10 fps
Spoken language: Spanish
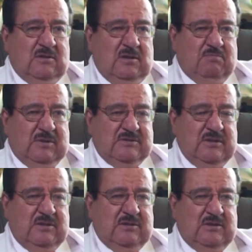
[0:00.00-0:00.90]
el
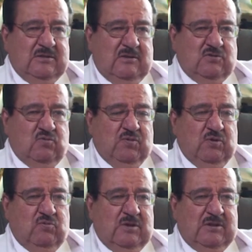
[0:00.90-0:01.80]
paciente está
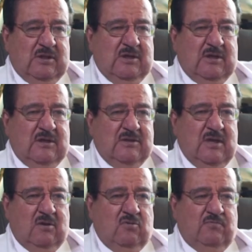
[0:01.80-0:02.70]
sufriendo un ataque
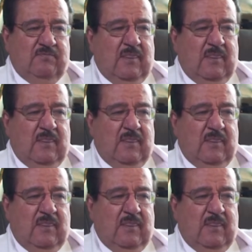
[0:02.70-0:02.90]
cardíaco.